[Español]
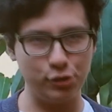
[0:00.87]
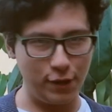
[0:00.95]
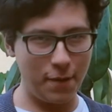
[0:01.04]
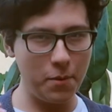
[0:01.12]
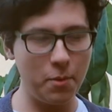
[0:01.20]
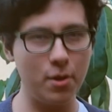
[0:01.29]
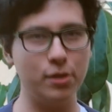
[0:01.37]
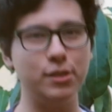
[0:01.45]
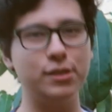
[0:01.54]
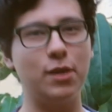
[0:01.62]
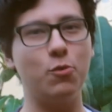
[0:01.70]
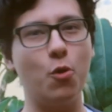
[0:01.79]
Sean bienvenidos
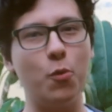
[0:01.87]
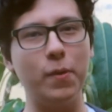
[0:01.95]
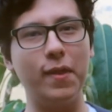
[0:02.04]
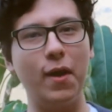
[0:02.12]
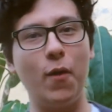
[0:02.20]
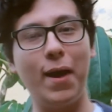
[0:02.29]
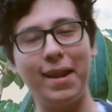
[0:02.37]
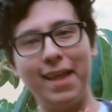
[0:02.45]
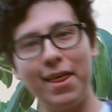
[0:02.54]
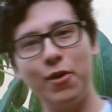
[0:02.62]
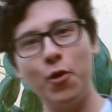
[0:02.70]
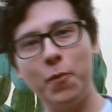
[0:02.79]
a este nuevo video. El
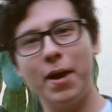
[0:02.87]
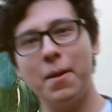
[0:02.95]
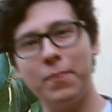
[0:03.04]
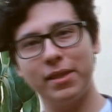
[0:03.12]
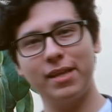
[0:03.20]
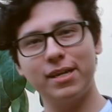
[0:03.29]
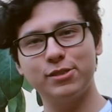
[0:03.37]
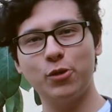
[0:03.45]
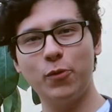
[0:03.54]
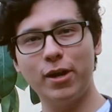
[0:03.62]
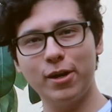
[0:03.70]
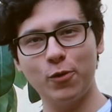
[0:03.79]
día de hoy van a aprender
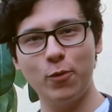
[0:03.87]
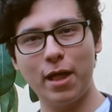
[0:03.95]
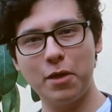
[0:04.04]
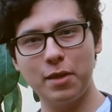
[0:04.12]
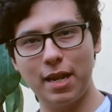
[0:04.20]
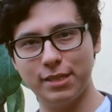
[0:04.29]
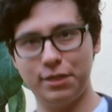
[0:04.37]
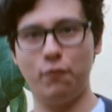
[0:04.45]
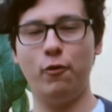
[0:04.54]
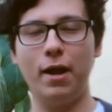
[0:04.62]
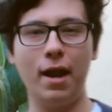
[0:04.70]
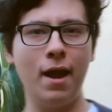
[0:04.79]
sobre el cuidado de la
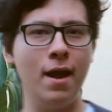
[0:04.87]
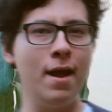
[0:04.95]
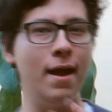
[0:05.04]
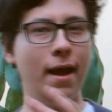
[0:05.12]
cheflera.